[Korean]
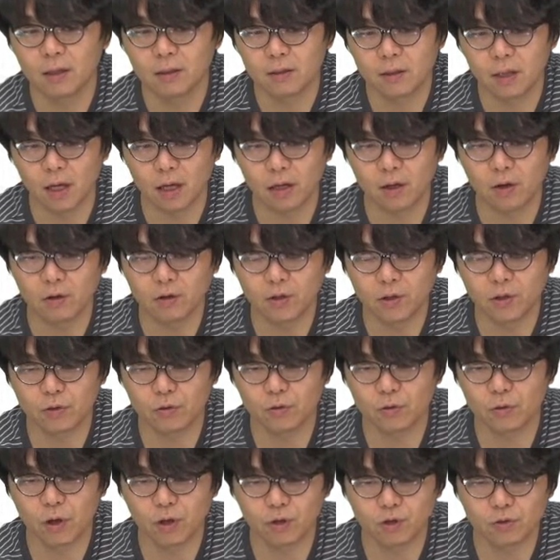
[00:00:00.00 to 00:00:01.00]
자 이런
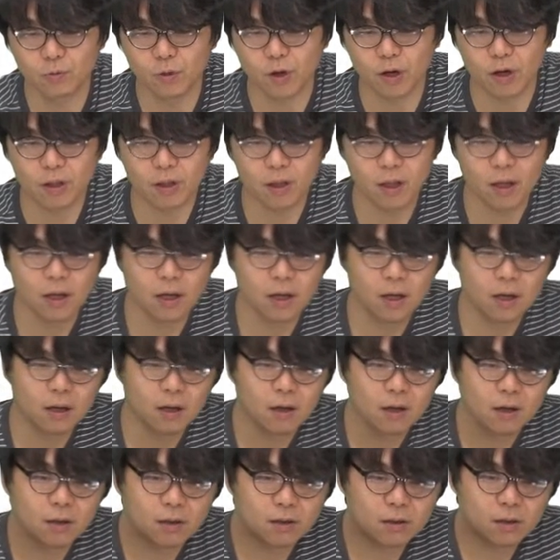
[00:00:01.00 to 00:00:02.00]
식으로 해주면
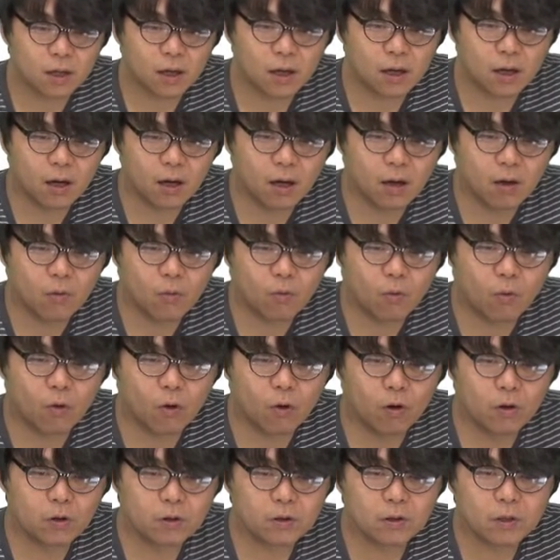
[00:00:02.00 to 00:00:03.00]
이제
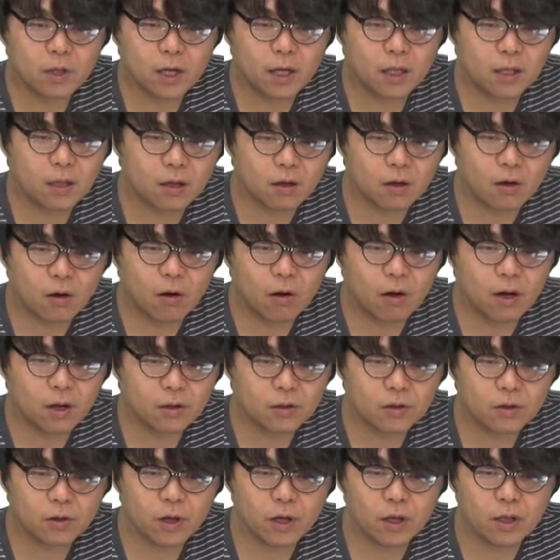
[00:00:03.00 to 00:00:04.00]
워즈에 있는
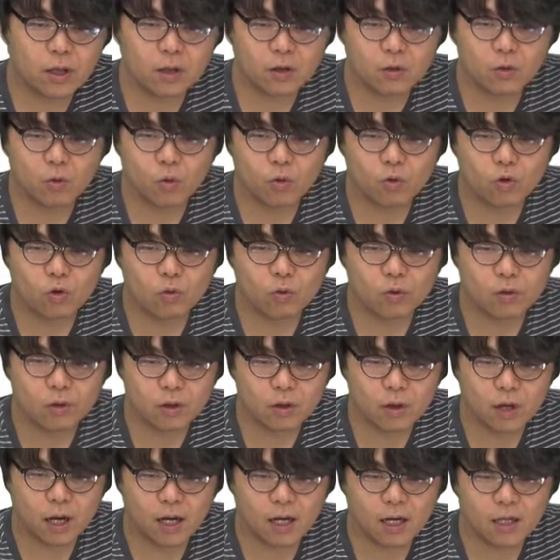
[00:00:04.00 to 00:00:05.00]
컬렉션에 있는
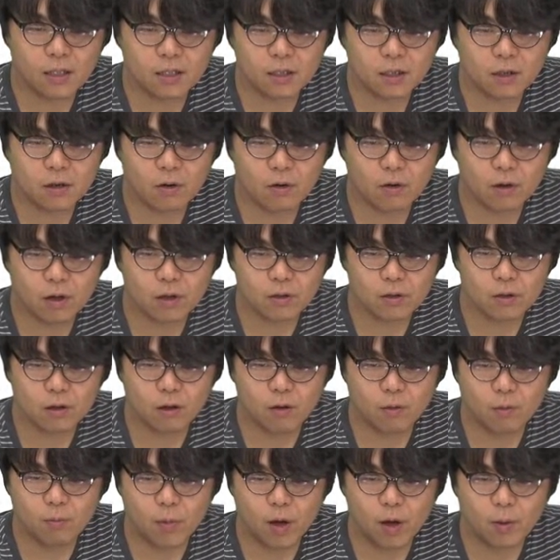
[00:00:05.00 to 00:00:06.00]
도큐먼트를 하나씩
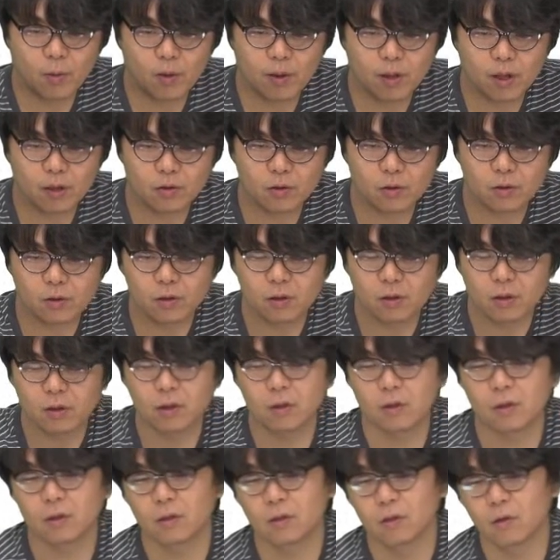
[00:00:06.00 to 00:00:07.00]
꺼내서 맵에다 저,
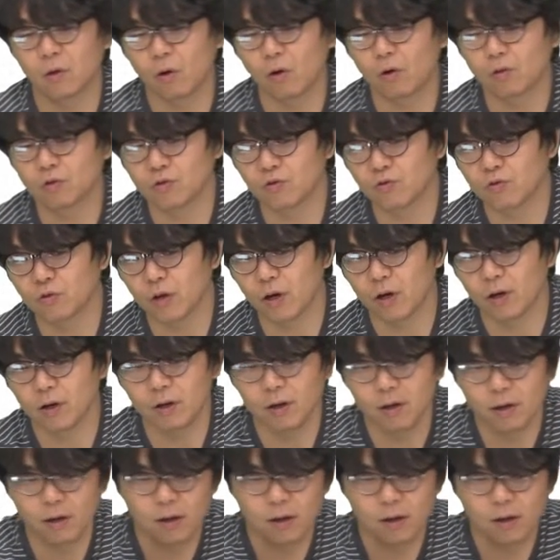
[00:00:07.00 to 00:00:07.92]
넣어주고요.